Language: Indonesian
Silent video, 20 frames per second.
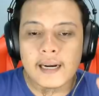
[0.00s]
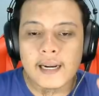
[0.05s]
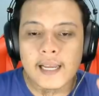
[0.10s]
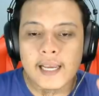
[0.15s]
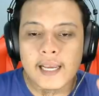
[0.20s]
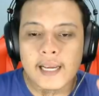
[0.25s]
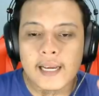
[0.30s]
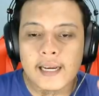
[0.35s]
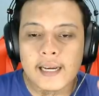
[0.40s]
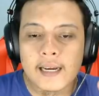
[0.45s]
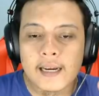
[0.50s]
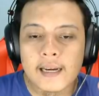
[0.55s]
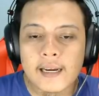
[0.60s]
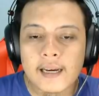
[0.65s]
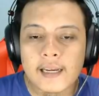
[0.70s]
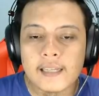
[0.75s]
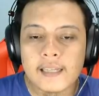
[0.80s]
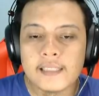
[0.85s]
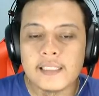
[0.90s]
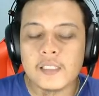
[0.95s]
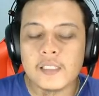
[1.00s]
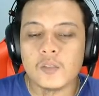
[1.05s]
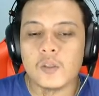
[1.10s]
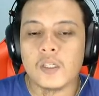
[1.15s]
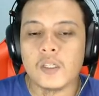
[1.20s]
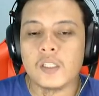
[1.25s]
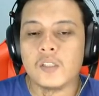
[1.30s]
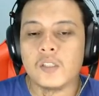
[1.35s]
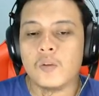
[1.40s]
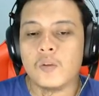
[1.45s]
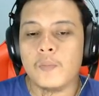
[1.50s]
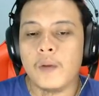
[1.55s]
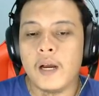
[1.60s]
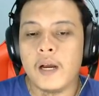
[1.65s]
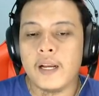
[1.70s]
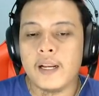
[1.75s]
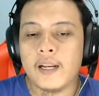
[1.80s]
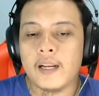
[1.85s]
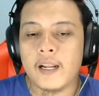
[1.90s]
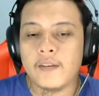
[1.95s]
rankednya cuy. Kita gitu,
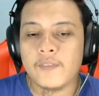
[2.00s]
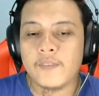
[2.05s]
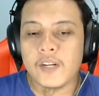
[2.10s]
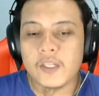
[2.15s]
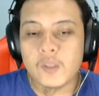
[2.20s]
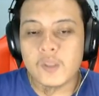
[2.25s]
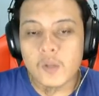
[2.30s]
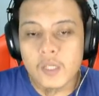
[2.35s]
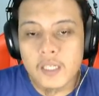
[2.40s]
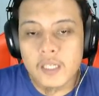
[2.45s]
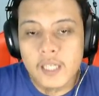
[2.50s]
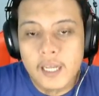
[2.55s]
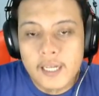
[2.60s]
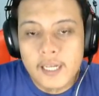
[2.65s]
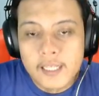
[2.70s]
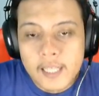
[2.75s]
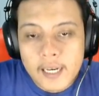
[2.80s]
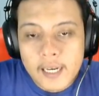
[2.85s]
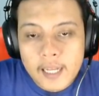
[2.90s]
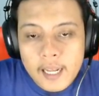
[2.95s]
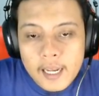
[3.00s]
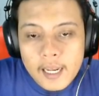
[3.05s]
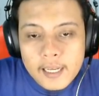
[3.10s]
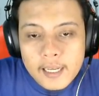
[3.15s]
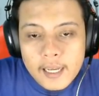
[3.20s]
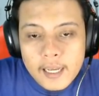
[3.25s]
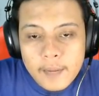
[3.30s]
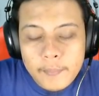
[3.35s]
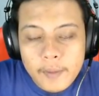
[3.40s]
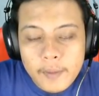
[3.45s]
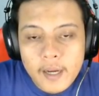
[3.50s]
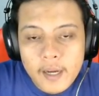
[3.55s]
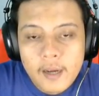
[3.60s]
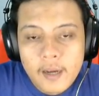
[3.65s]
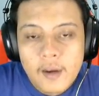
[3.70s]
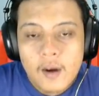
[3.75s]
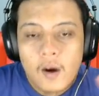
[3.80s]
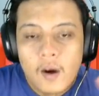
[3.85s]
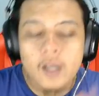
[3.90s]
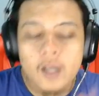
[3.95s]
coba dan adventure ini ada tanda lagi
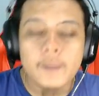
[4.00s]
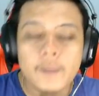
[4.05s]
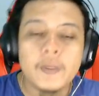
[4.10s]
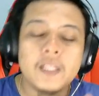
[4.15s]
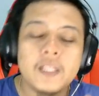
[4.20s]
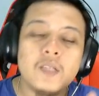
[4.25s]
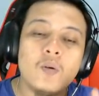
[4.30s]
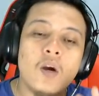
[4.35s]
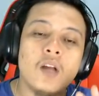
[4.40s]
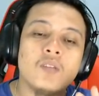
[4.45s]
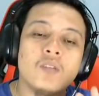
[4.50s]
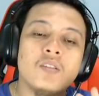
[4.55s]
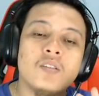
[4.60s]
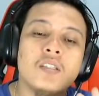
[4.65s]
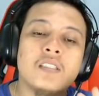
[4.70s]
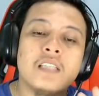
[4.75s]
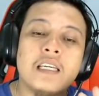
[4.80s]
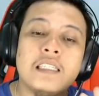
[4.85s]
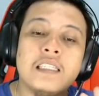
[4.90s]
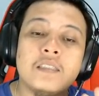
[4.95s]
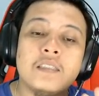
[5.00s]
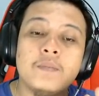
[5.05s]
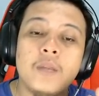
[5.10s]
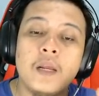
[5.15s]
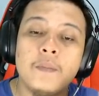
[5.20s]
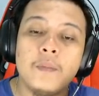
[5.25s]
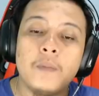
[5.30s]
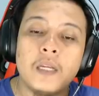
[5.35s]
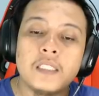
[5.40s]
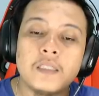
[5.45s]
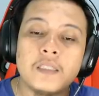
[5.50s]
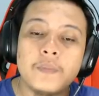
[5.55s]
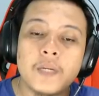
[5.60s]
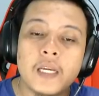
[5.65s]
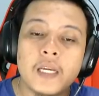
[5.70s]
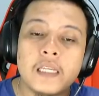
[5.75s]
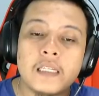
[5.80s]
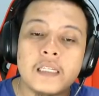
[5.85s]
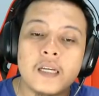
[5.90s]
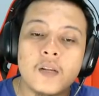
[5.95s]
apa. Oke berarti gue harus nyelesain 19
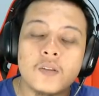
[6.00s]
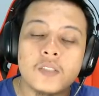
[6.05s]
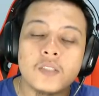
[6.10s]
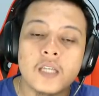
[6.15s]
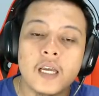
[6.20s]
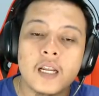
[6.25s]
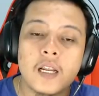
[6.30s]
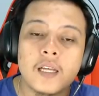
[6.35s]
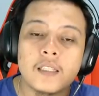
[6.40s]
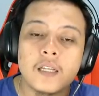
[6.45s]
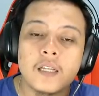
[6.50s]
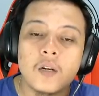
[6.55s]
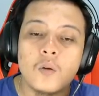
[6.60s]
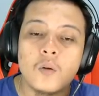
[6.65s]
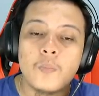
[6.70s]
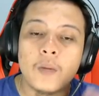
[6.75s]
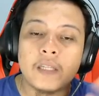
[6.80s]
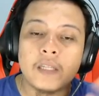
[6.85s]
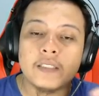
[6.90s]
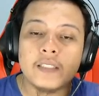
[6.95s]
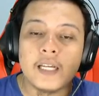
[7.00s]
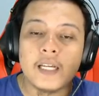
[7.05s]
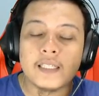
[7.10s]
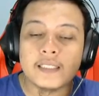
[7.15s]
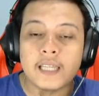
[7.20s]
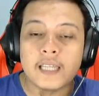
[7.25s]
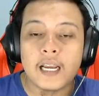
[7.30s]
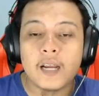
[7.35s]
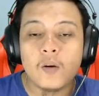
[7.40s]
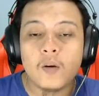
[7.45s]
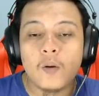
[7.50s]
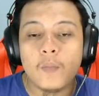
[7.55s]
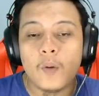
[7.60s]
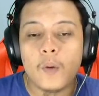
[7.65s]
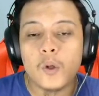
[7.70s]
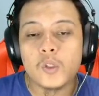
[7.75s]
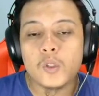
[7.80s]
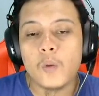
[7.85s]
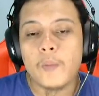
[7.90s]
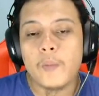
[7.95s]
tapi kayaknya kalau sekarang terlalu panjang. Sekarang gue
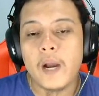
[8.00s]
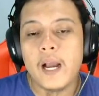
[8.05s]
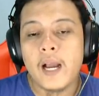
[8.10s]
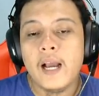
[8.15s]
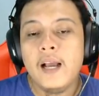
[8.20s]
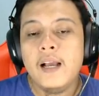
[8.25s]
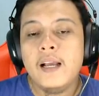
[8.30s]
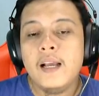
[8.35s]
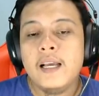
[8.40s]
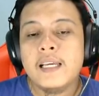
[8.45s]
mau nyoba